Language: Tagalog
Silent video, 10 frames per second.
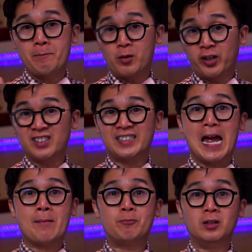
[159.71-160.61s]
For
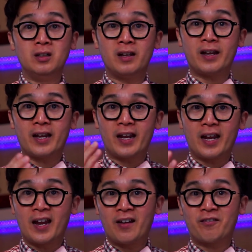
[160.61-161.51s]
example,
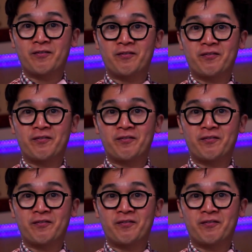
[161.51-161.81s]
if